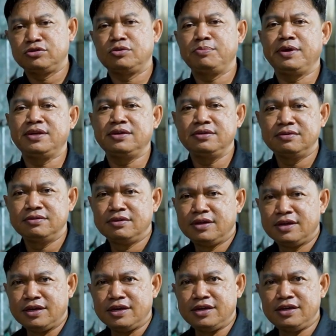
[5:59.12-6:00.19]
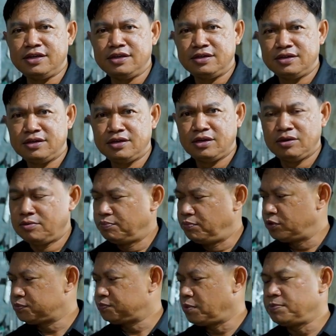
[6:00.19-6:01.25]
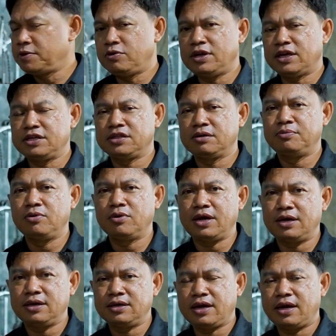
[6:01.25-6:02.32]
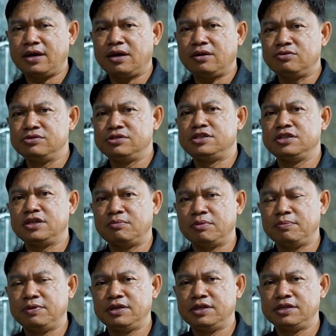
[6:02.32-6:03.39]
teman, ini bos pomnya udah kita bongkar karena kuncinya mobil